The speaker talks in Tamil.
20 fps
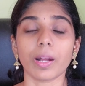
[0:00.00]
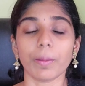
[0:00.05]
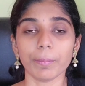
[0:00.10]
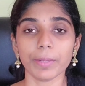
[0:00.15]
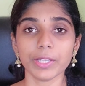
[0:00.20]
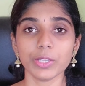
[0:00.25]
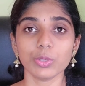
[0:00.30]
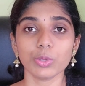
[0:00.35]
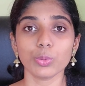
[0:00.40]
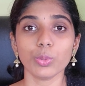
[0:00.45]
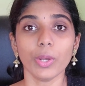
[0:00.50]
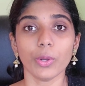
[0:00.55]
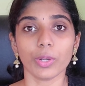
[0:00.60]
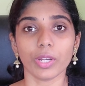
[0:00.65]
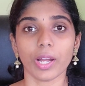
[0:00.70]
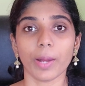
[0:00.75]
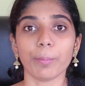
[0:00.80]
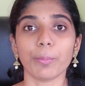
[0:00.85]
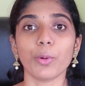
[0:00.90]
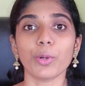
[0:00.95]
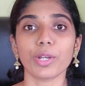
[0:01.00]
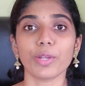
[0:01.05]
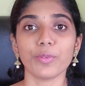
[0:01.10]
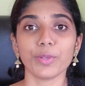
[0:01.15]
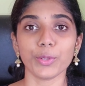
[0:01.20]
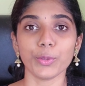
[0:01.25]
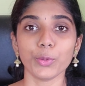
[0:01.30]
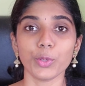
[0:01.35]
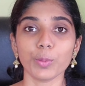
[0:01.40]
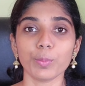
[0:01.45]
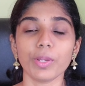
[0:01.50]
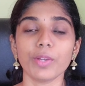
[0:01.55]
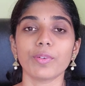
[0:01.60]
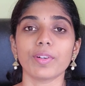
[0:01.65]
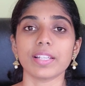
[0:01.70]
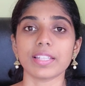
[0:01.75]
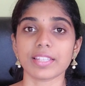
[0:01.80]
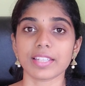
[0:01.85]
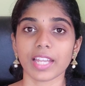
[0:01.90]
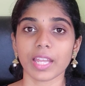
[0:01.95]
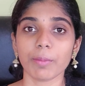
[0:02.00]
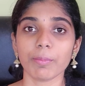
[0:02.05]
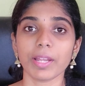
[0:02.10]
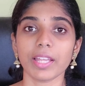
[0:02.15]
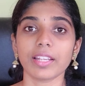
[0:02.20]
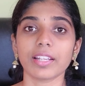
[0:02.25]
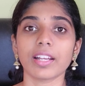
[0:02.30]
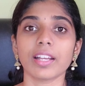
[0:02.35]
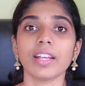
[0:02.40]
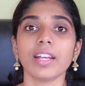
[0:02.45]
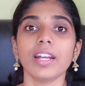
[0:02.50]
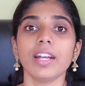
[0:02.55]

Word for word: கமெண்ட்ஸும் என்ன நான் போட்ட யூடியூப்லேயே ஃபஸ்ட் டைம் லைக்